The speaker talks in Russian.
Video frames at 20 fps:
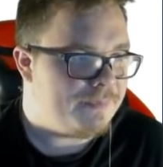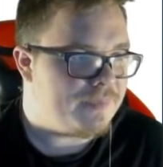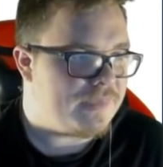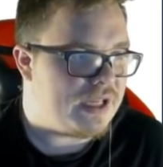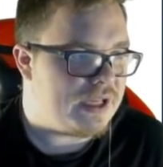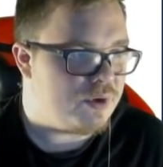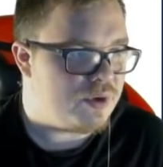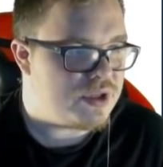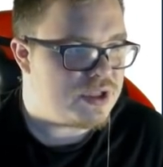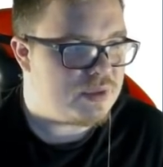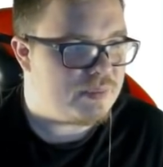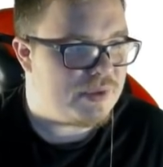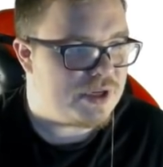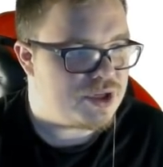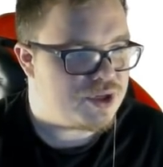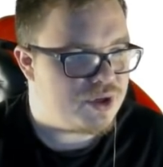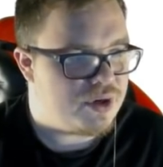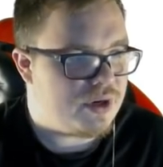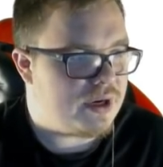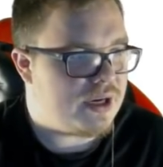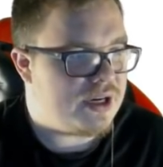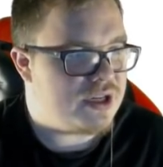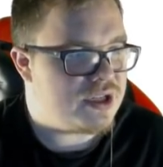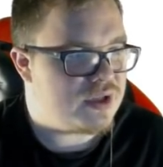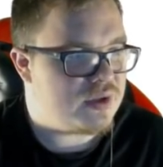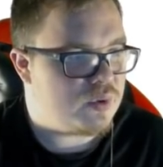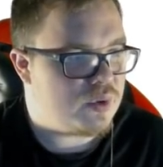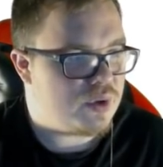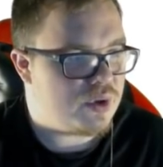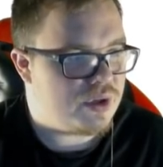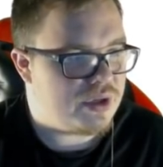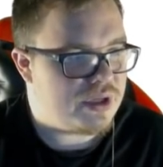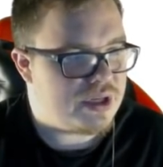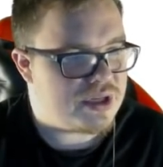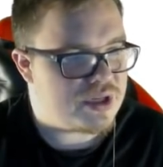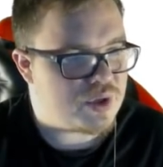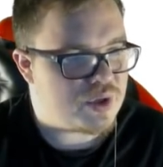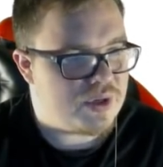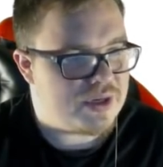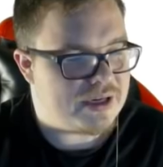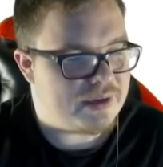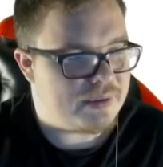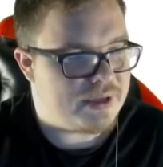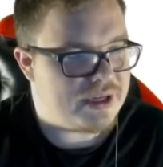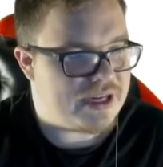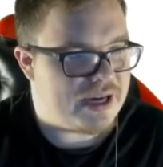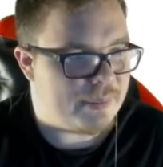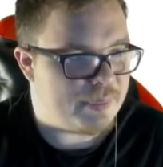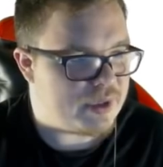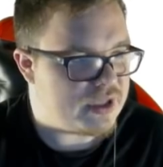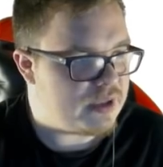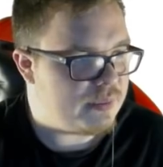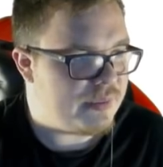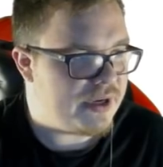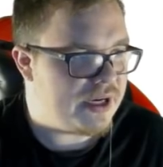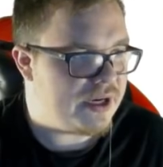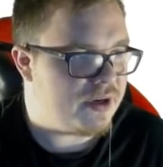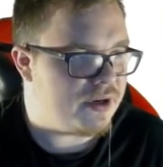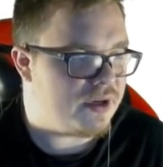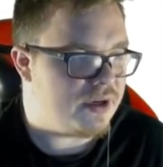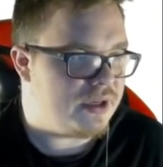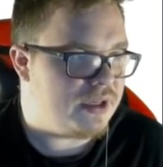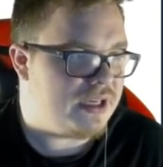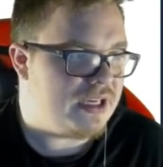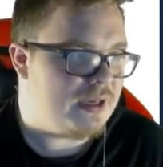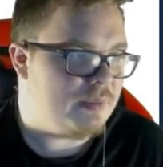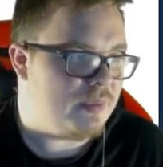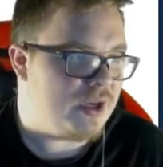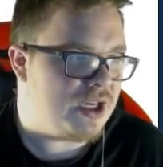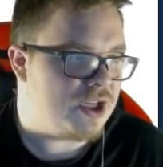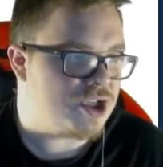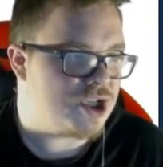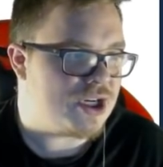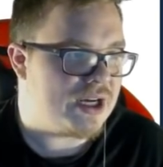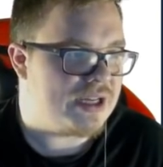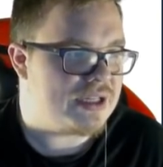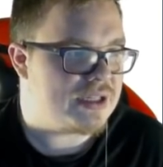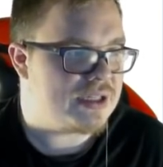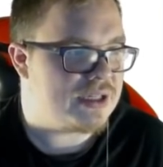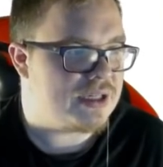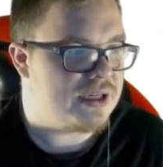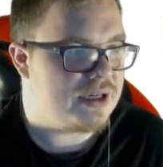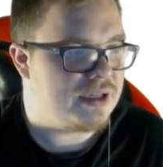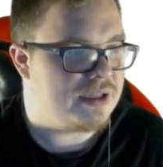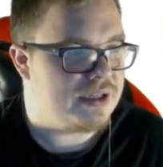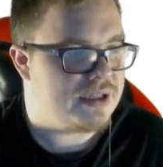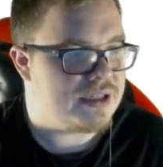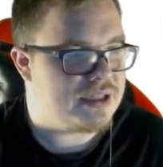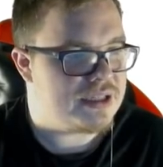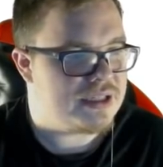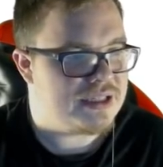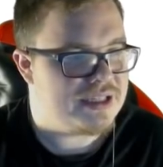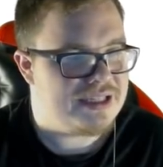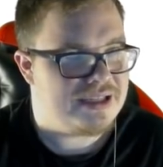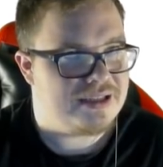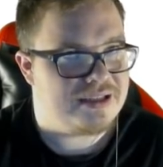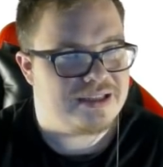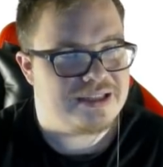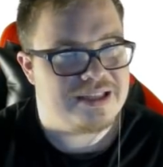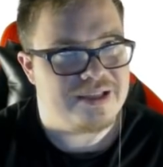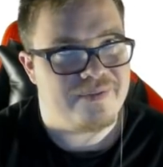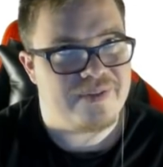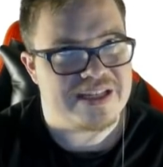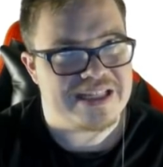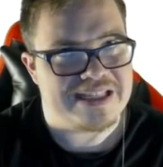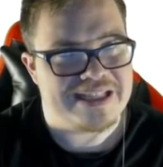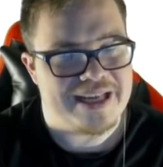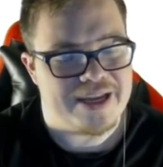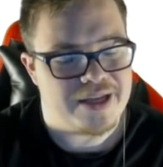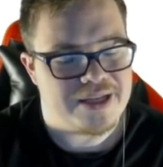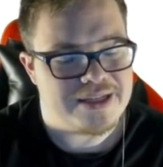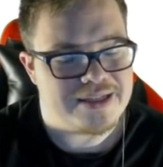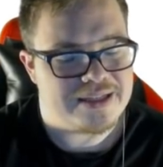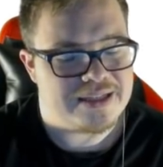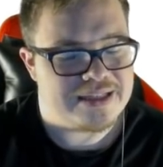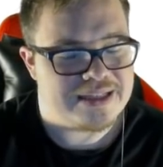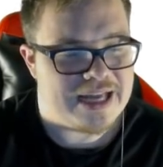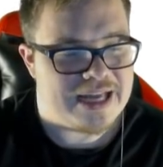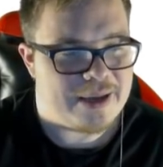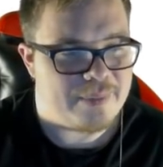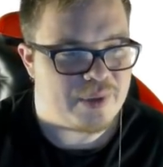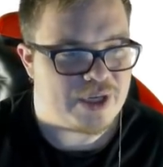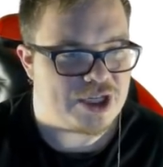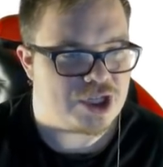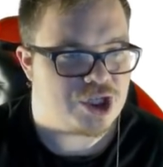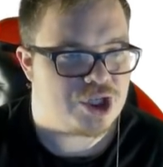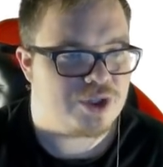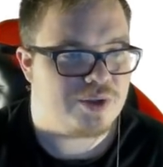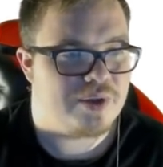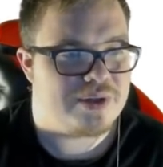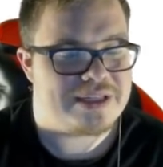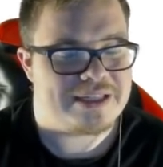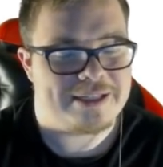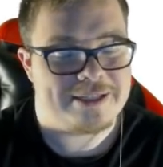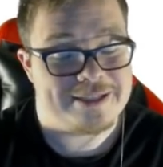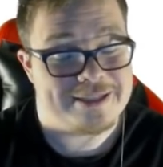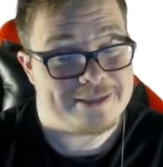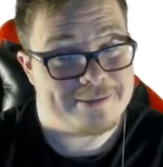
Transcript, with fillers: Наносит большое количество урона, насколько я понимаю, и имеет шанс э, нанести Devastating Damage, то есть...